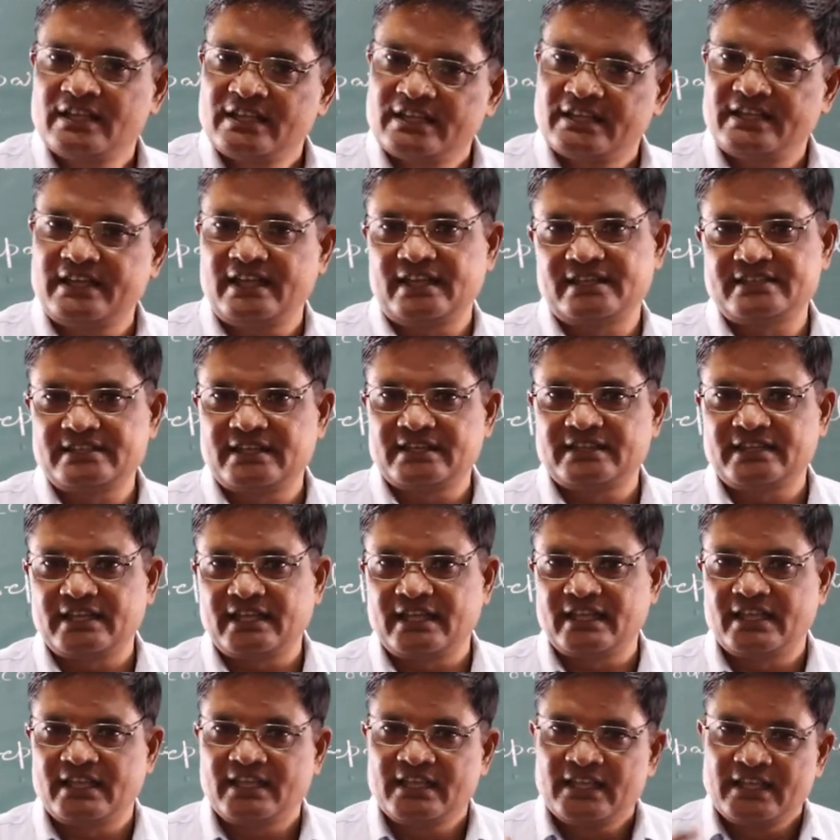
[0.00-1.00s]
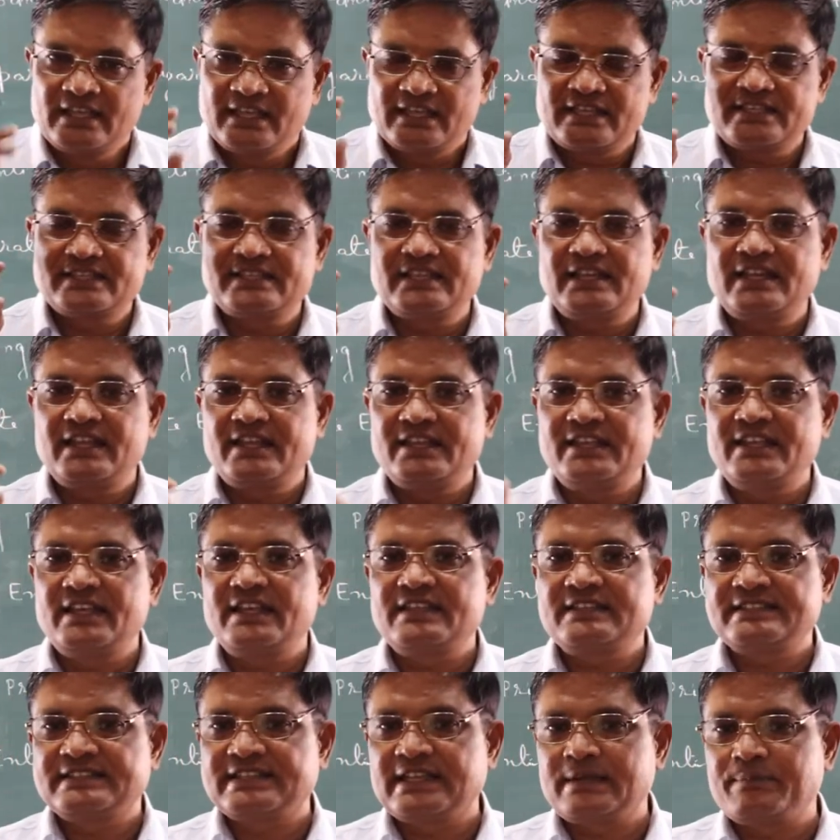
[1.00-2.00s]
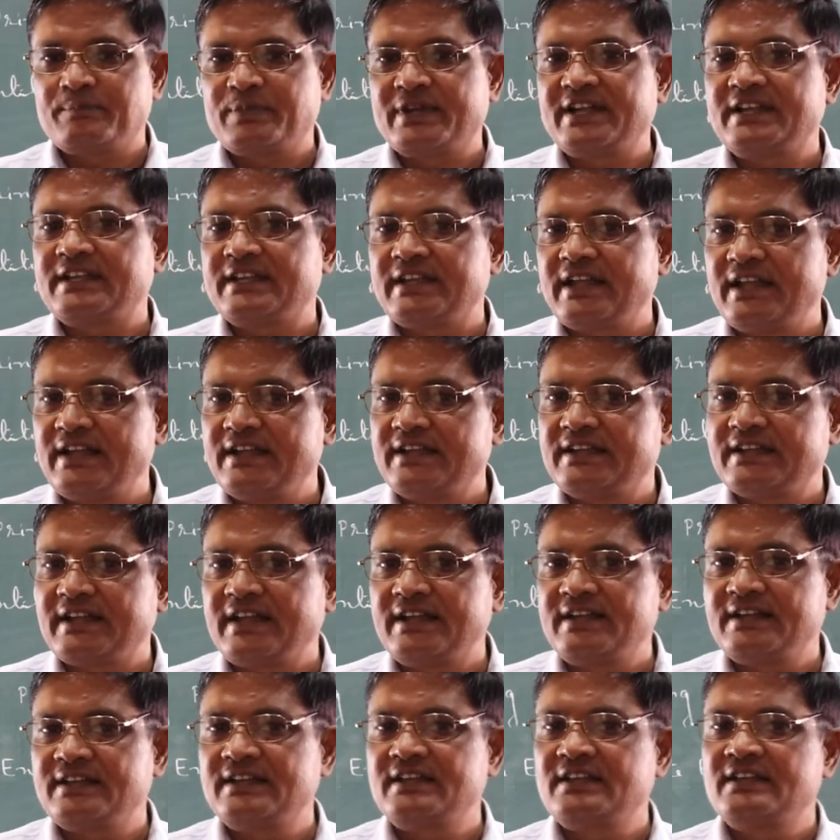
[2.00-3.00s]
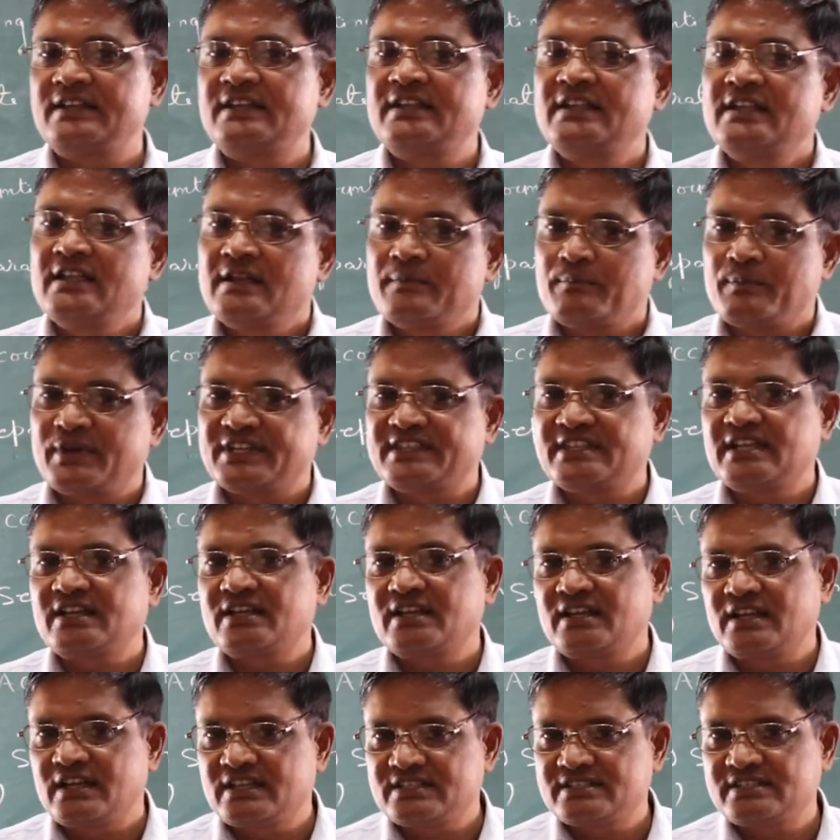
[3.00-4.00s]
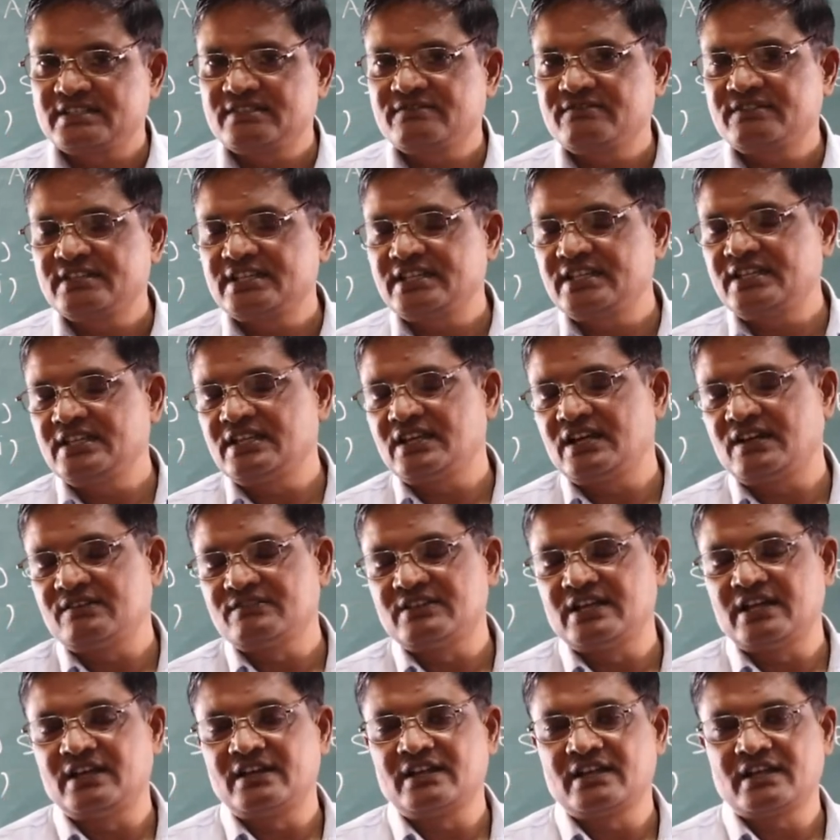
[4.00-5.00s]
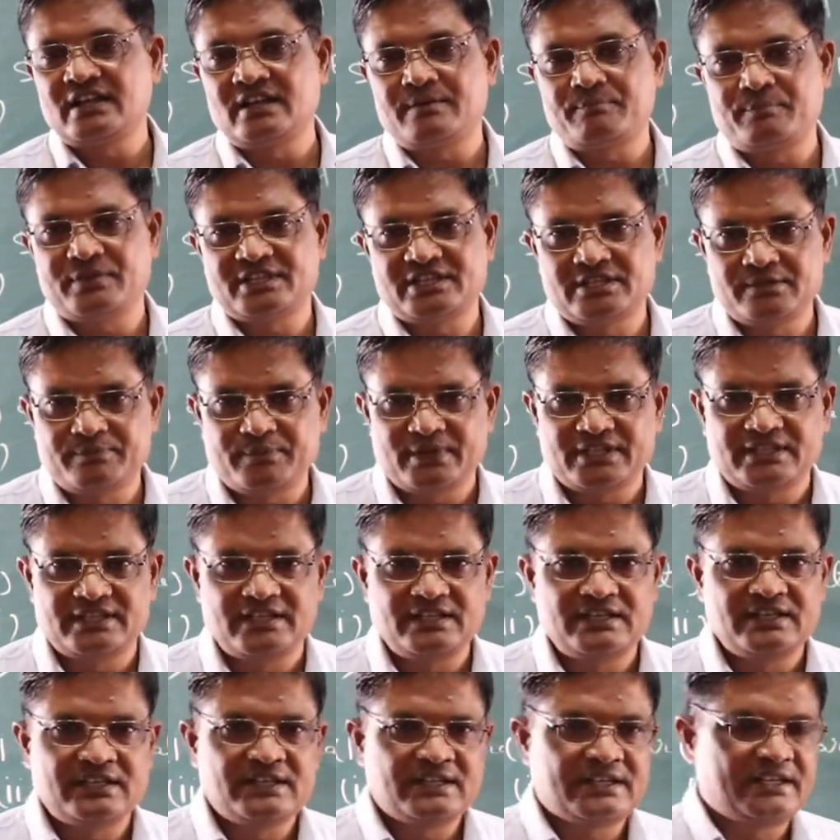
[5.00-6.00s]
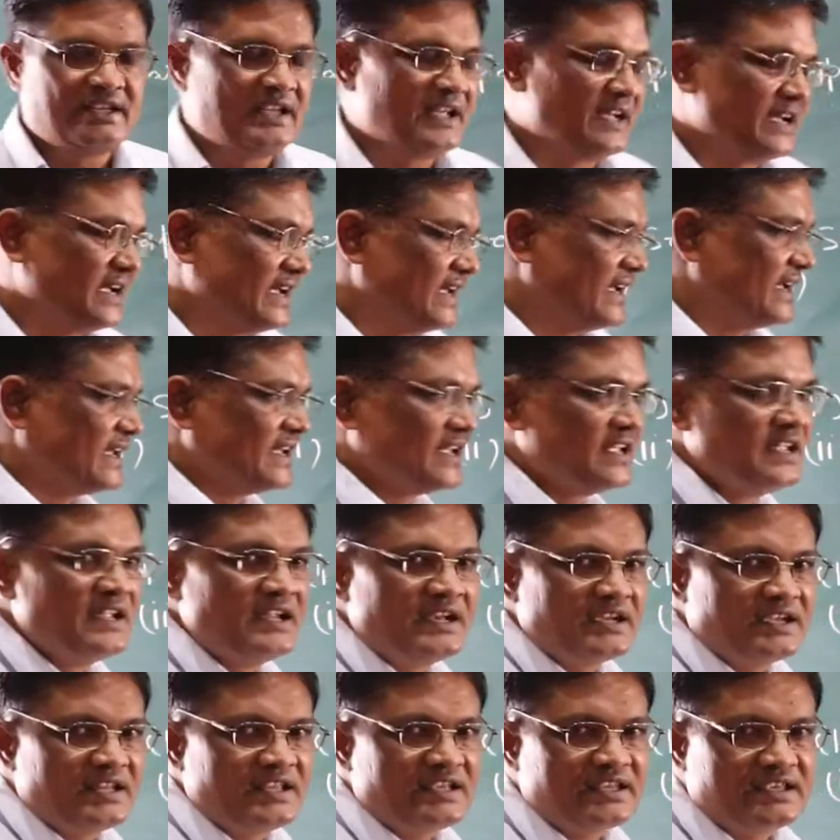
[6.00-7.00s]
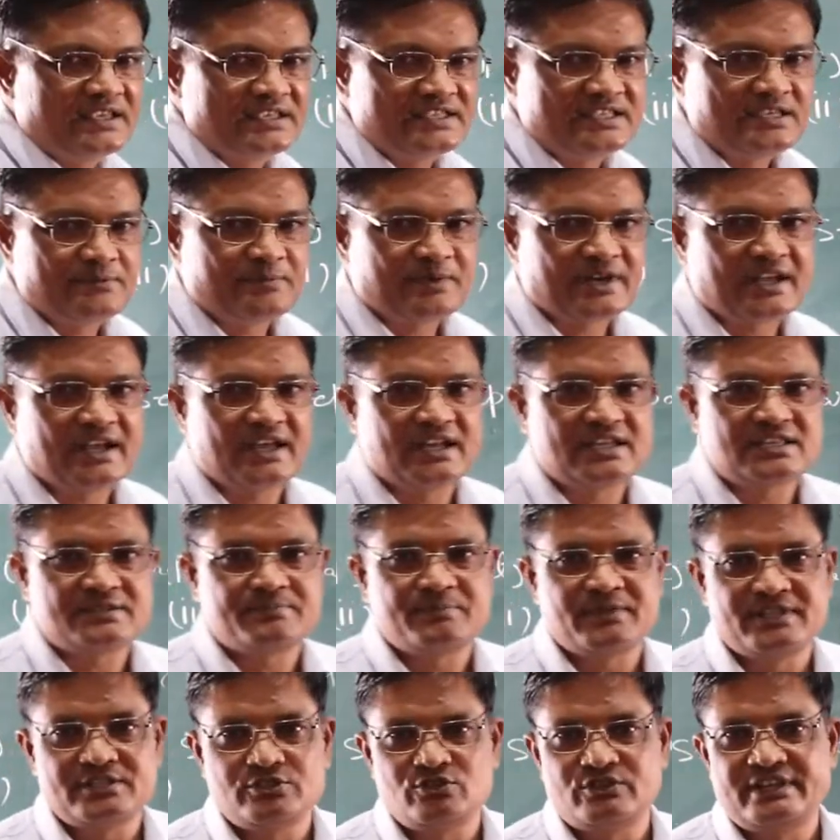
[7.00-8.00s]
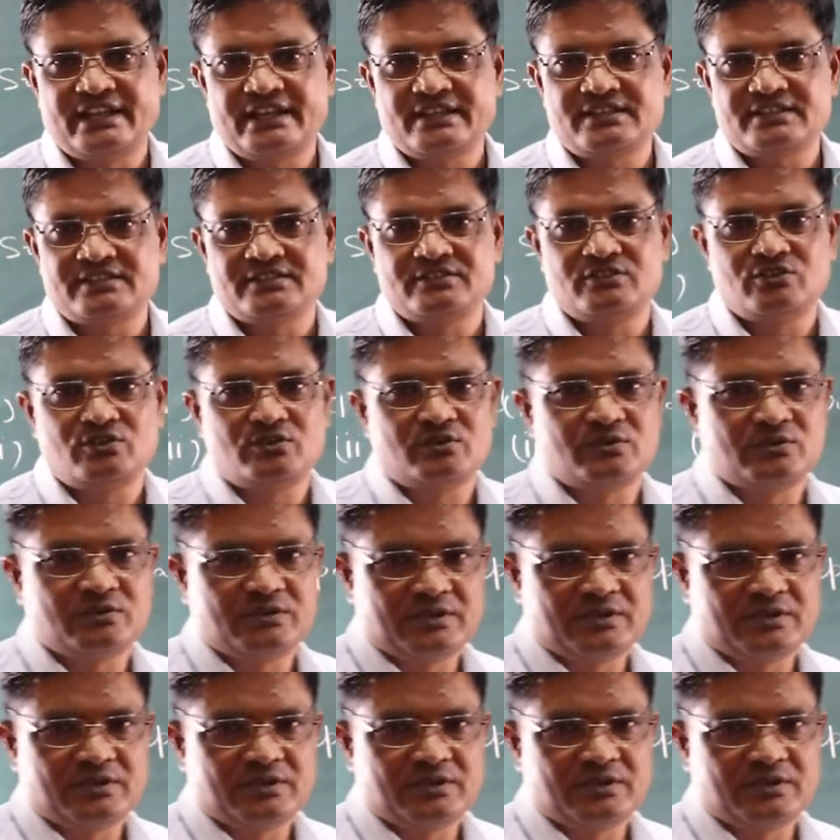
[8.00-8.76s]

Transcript: किया जाता है इसलिए यह सेपरेट एंटाइटी पृथक अस्तित्व की अवधारणा का प्रतिपादन किया गया है ठीक इसी प्रकार इसमें जो नेक्स्ट जो